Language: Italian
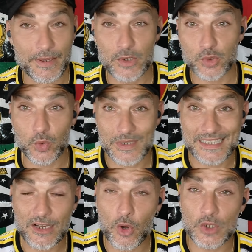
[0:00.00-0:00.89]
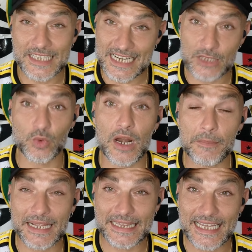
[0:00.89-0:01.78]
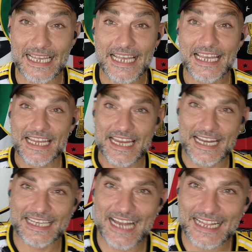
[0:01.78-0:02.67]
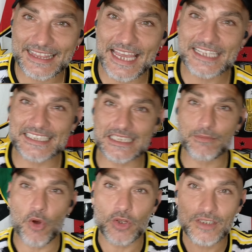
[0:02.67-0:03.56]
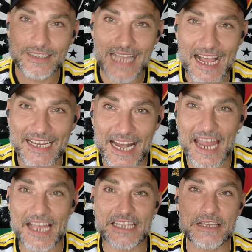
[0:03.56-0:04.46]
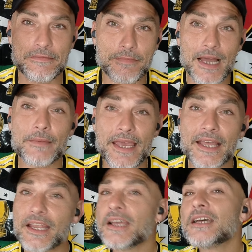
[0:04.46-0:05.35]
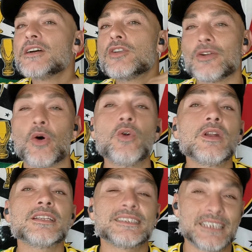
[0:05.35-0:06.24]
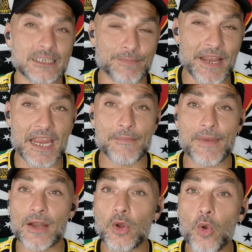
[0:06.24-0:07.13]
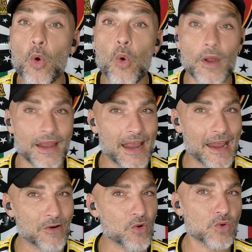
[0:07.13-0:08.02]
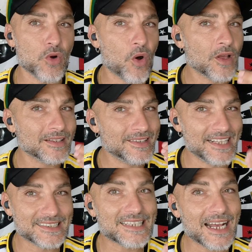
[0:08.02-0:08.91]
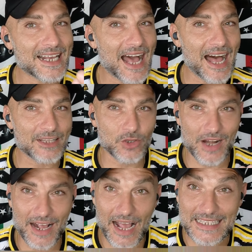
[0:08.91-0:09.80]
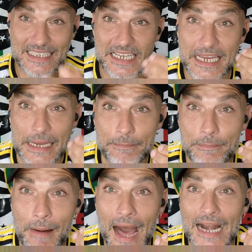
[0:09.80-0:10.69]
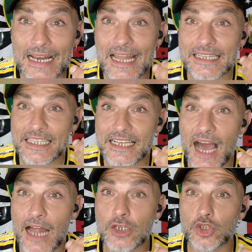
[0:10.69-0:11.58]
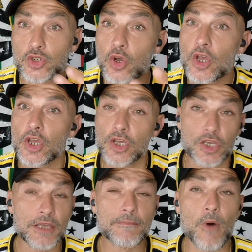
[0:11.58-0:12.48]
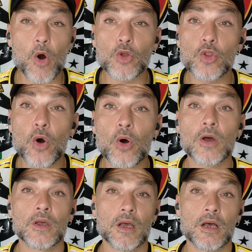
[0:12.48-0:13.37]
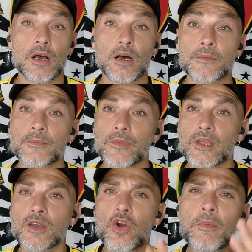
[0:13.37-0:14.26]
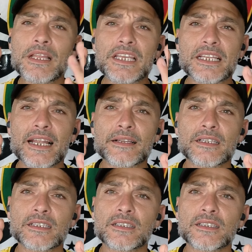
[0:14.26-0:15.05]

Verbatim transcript: Però su queste cose, naturalmente, il grandissimo Tancredi Palmeri non si esprime. Lui è uno distaccato, ragazzi, che parla di calcio in modo, eh, come dire,